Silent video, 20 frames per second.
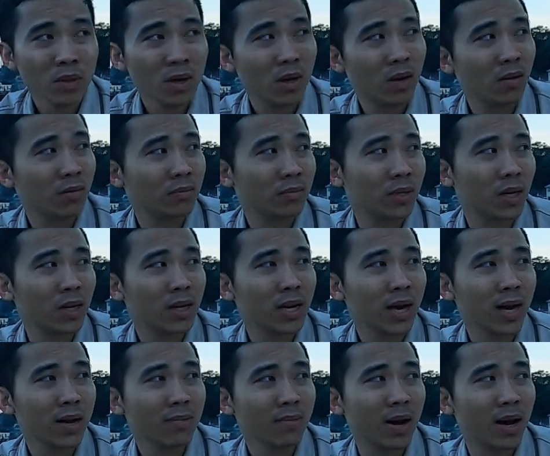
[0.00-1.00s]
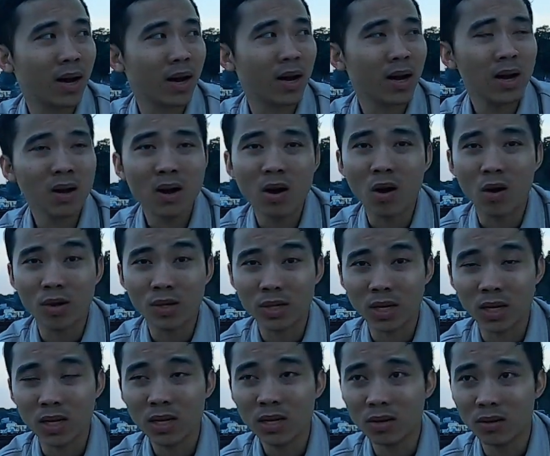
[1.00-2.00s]
không những cái mà họ
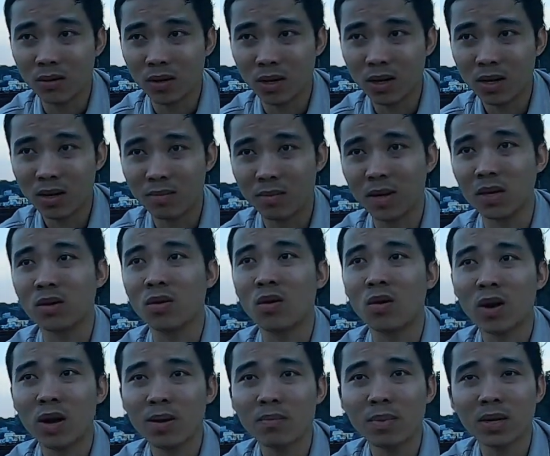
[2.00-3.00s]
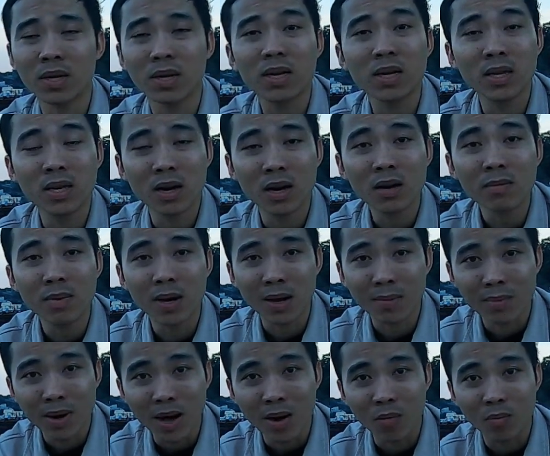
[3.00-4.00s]
chỉ rồi đó là mình cố gắng mình ghi nhớ mình
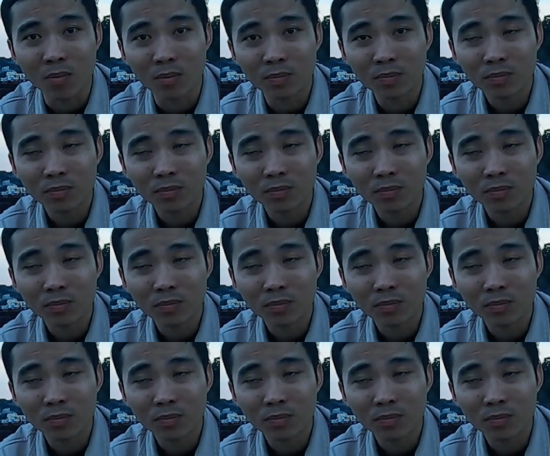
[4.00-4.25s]
làm lòng